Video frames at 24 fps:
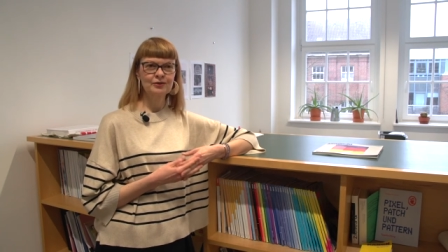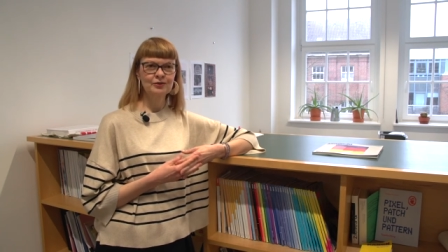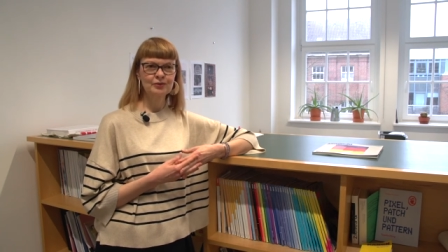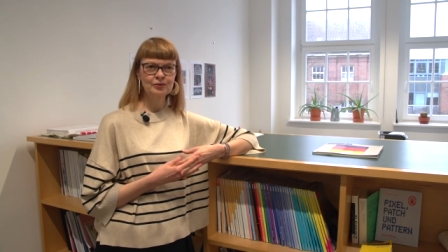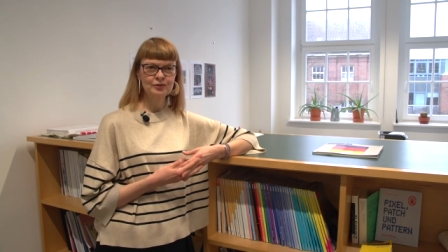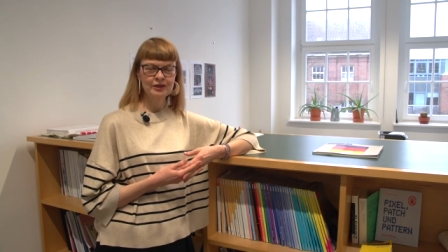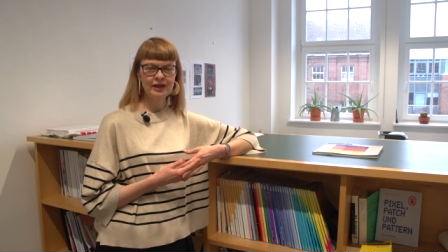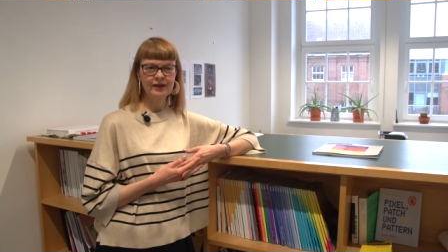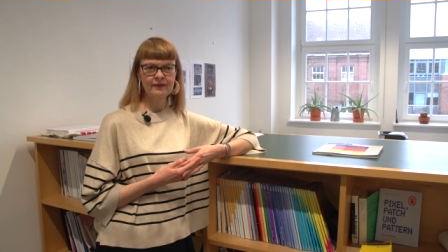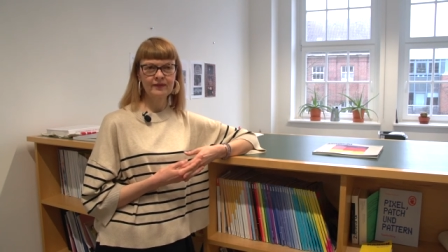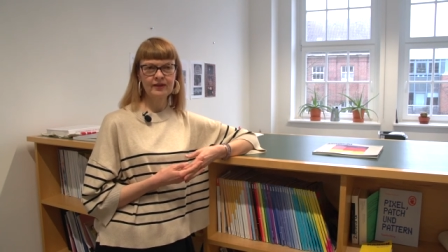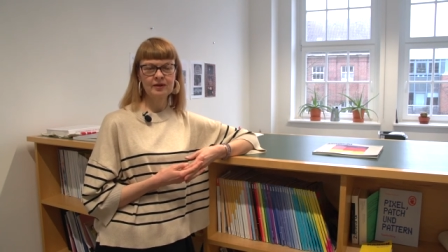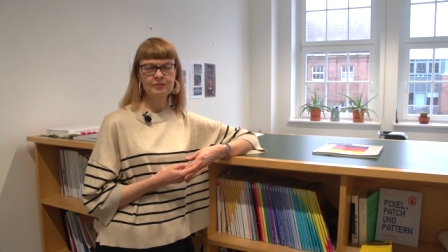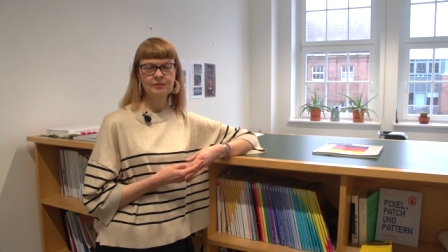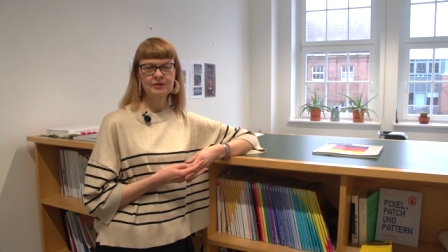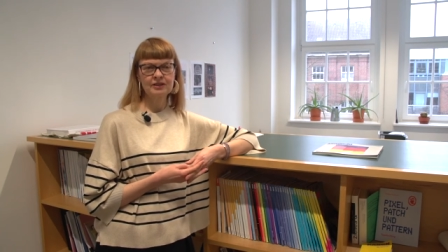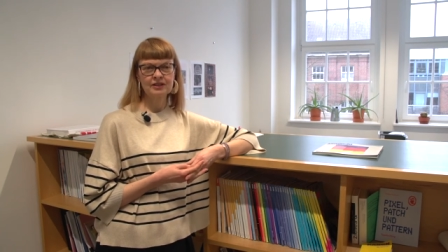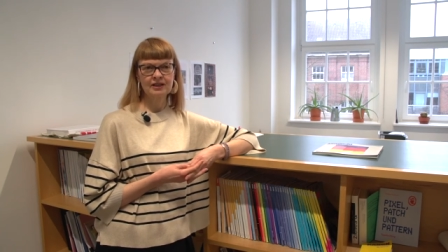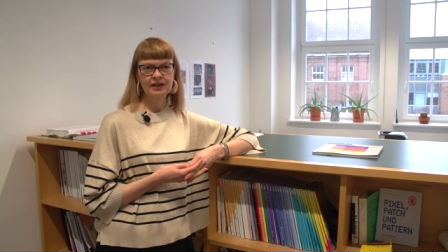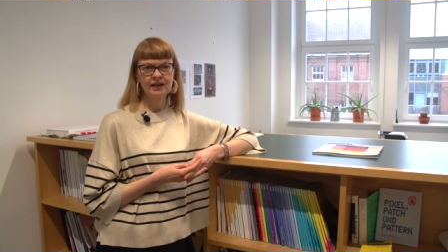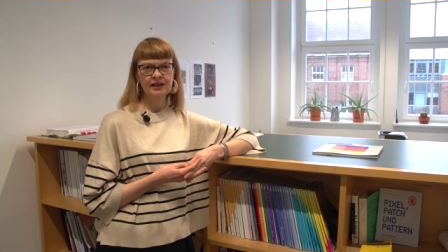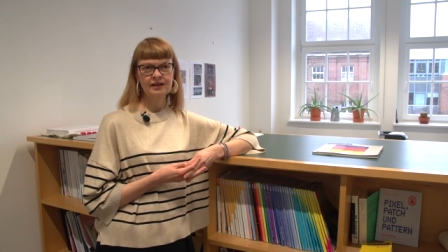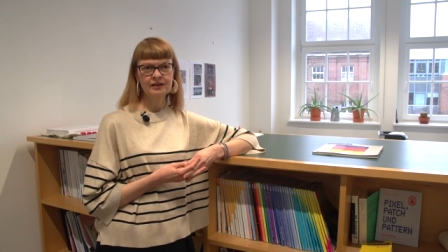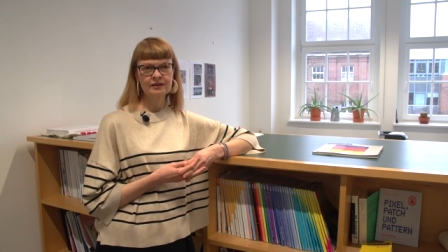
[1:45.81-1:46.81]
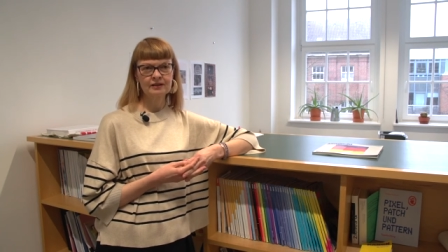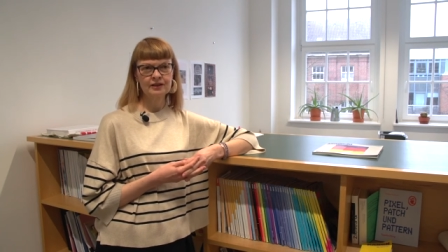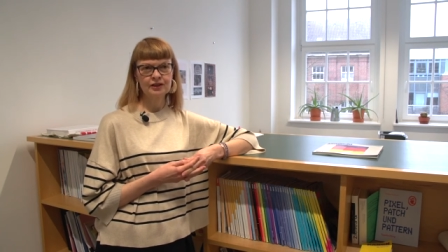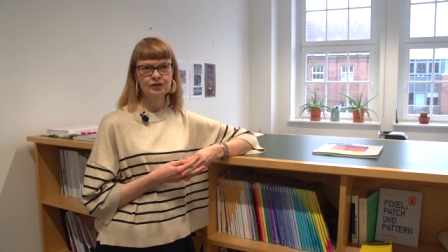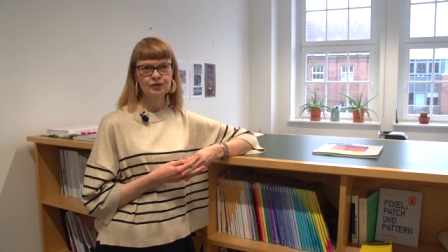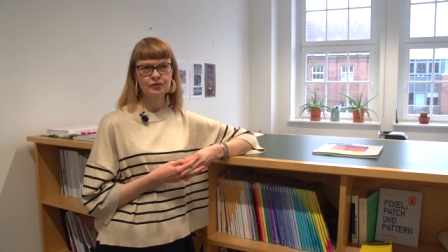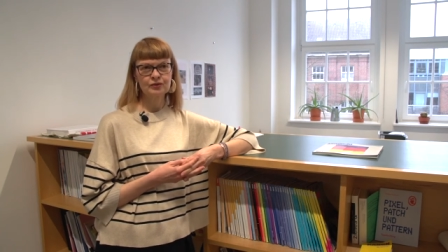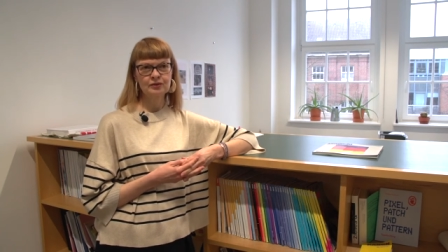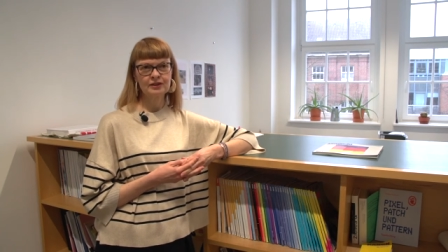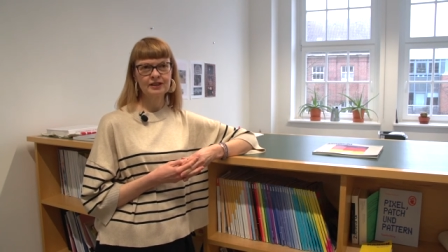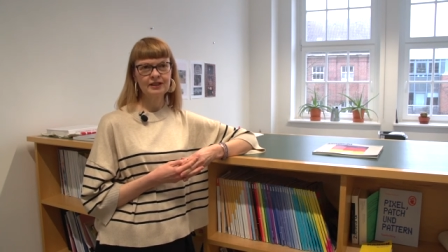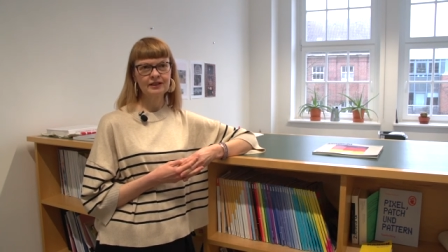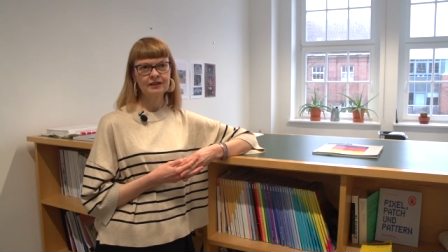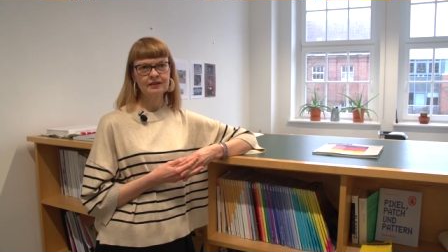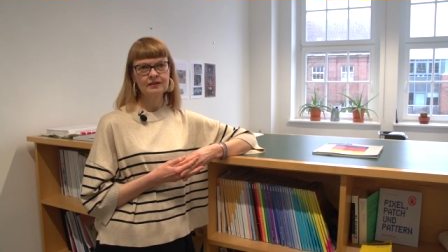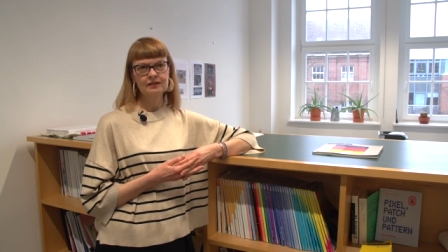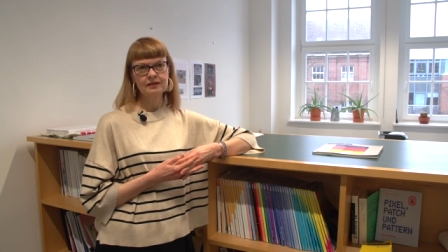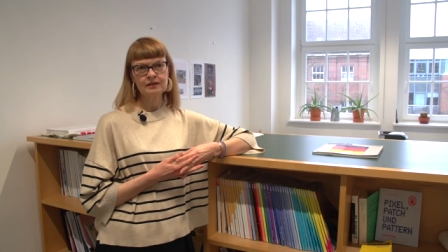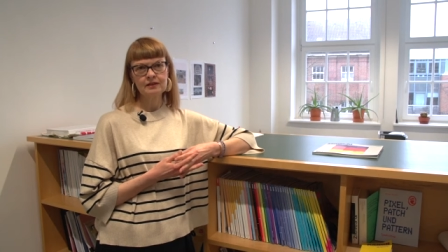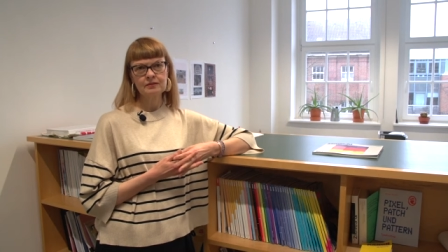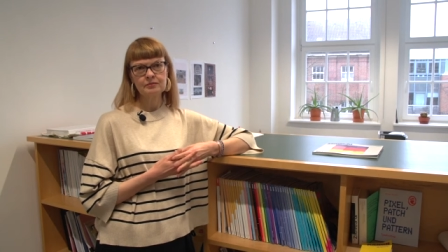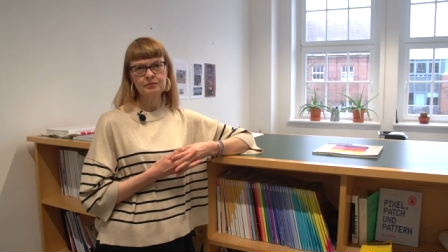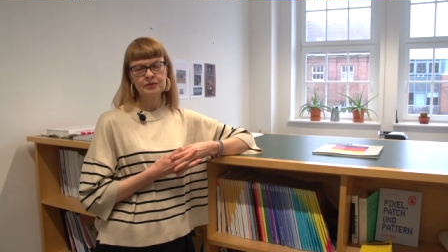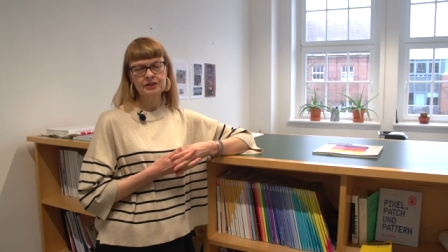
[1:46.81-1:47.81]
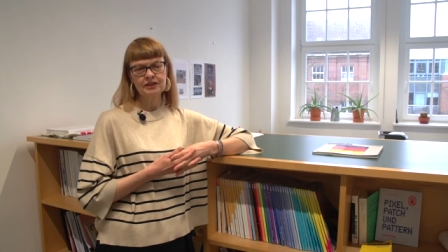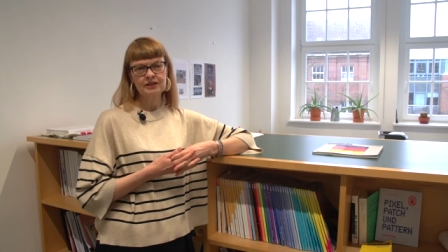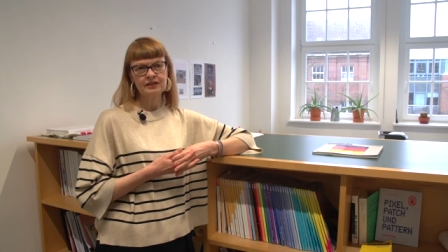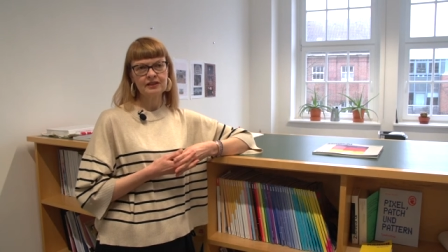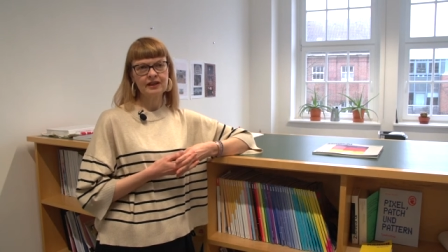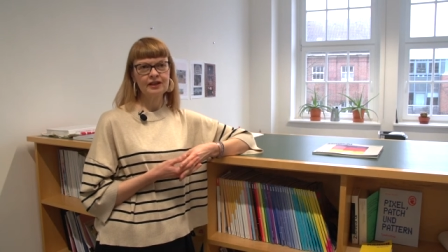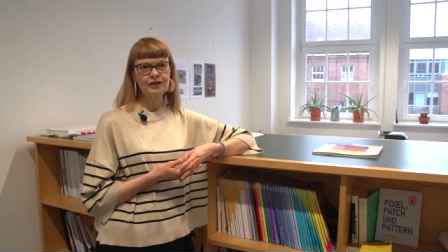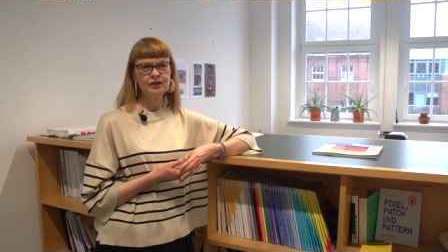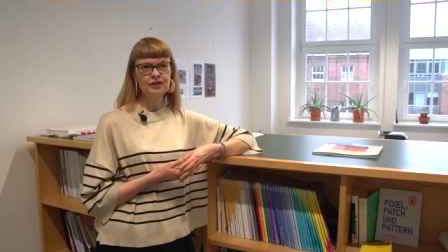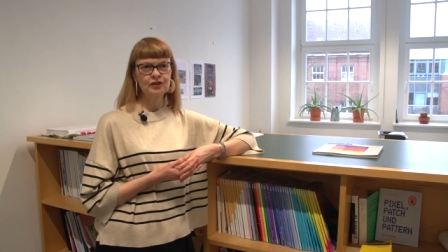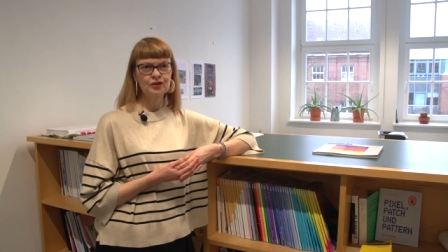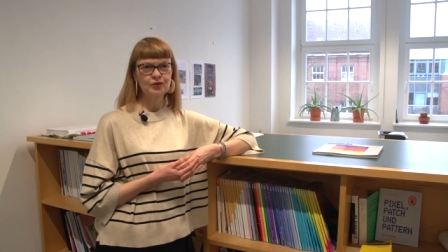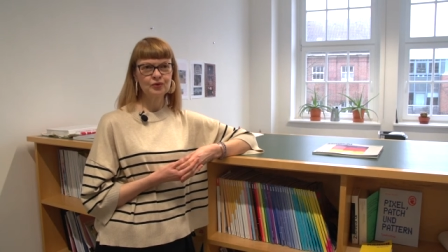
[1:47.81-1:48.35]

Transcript: zunehmender Beteiligung der Studierenden bis Ende